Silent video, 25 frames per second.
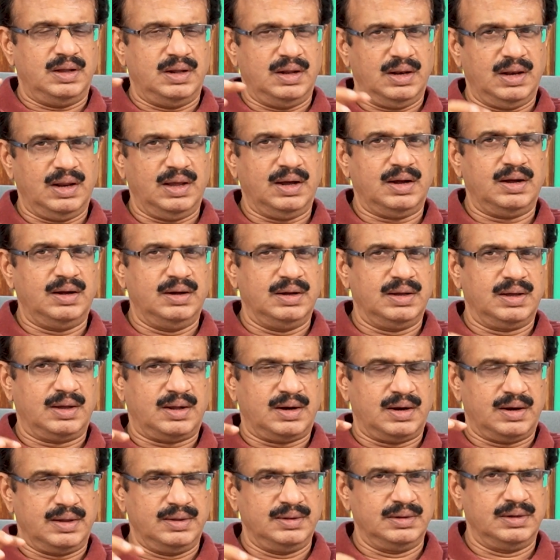అలాగా
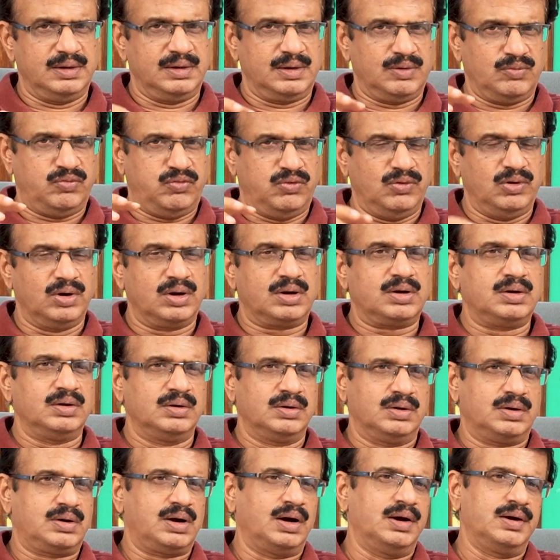ఇక్కడ ఏంటంటే ఫోక్
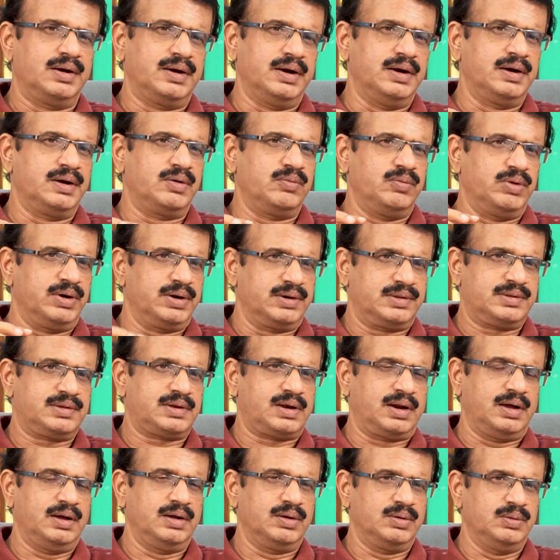కంటెంట్ వెరీ
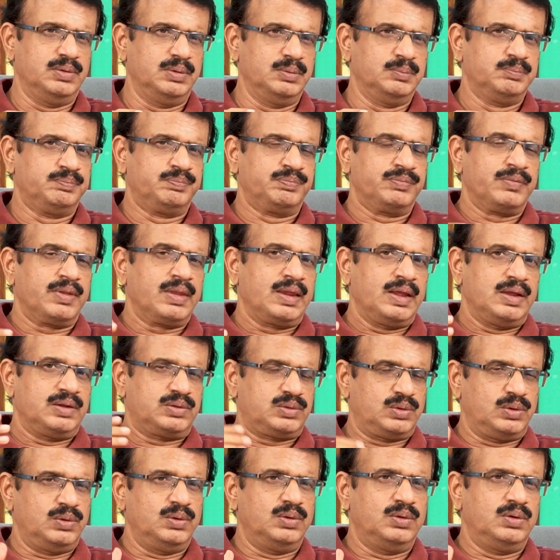స్ట్రాంగ్
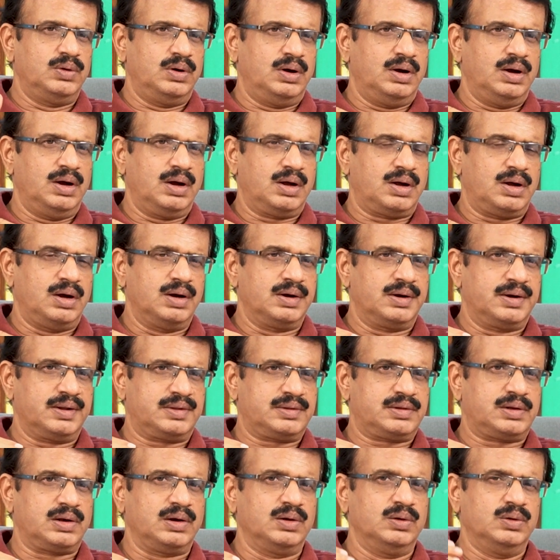సో ఆ
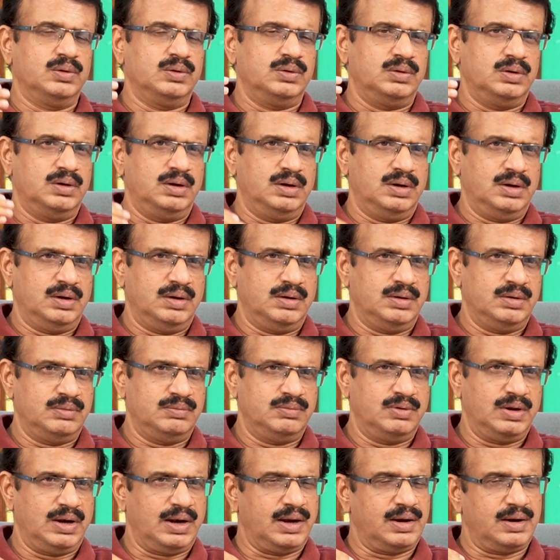కాంటెక్స్లో
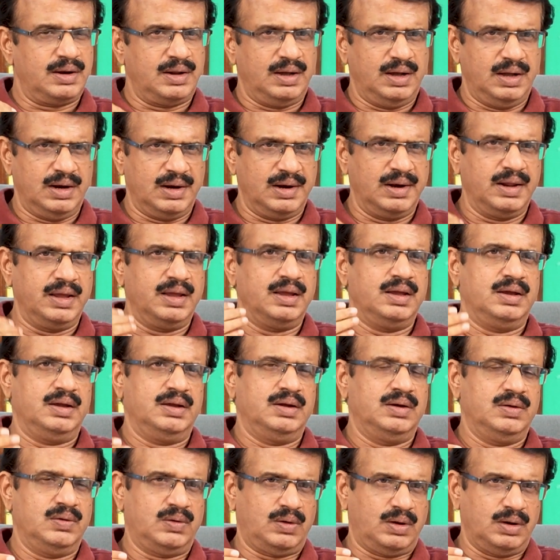వీళ్ళ నాన్నే
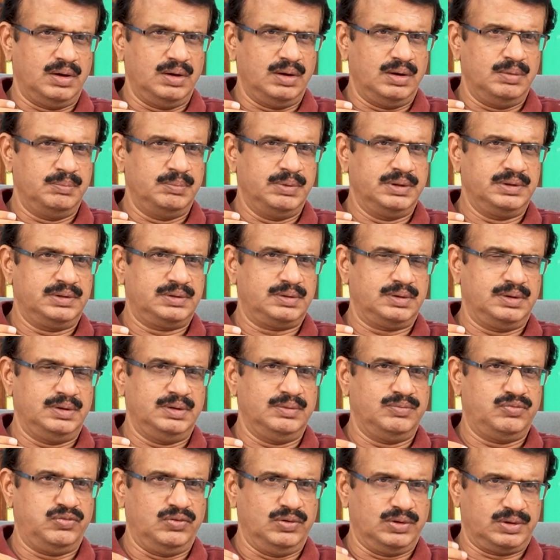ఒక మంచి
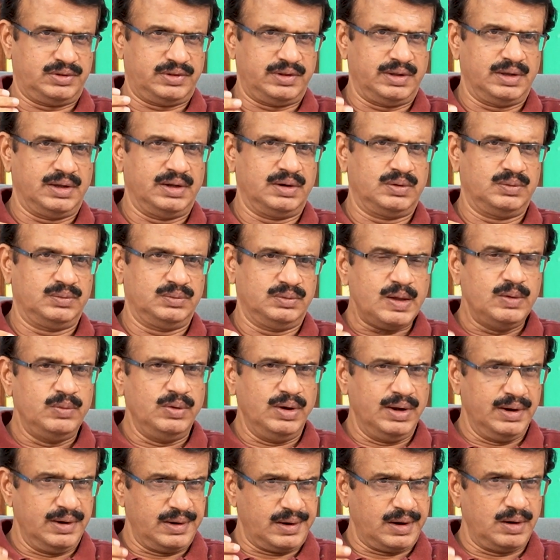ఫోక్ సింగరు
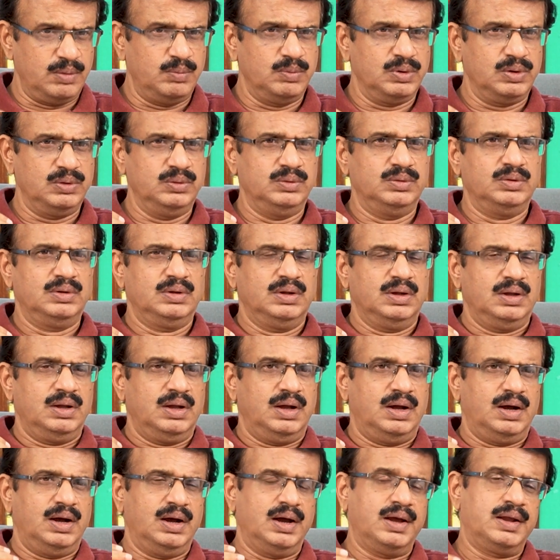వెంకటరాములు
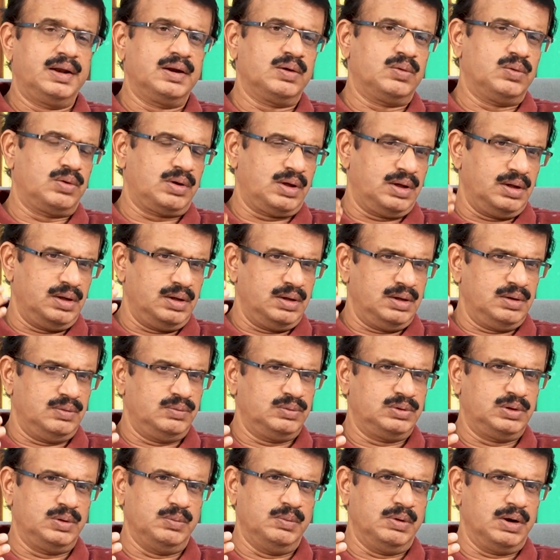ఆయన కూడా
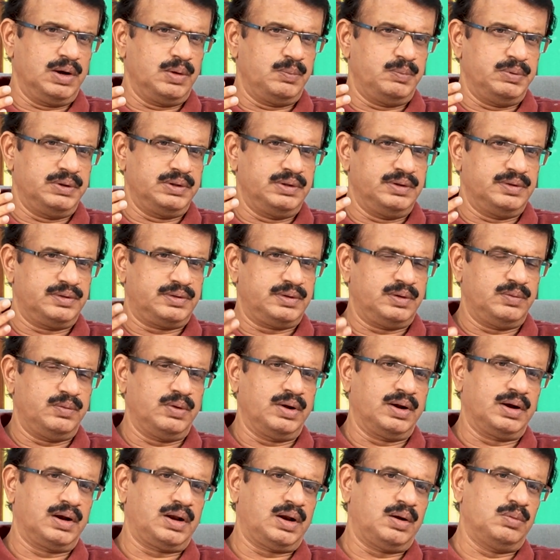ఉద్యమాల్లో పనిచేశాడు
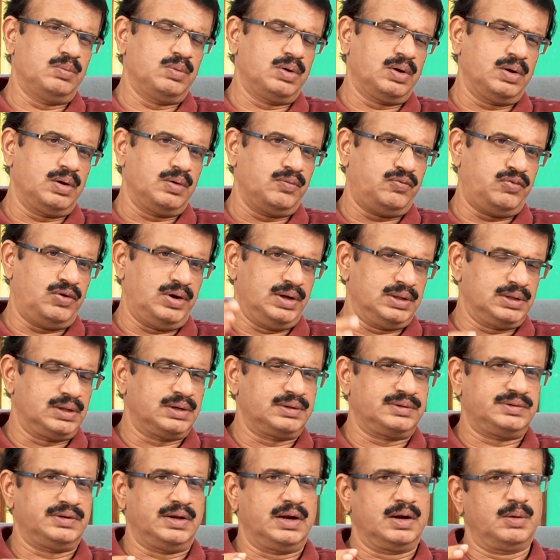వెంకటరాములు వాళ్ళ
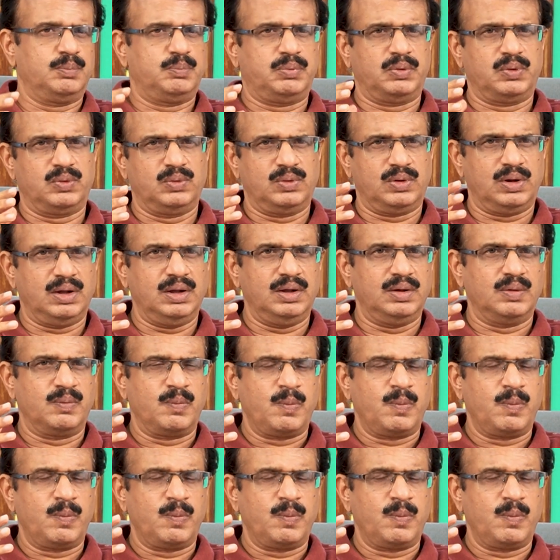ఫాదర్ చెన్నప్ప కూడా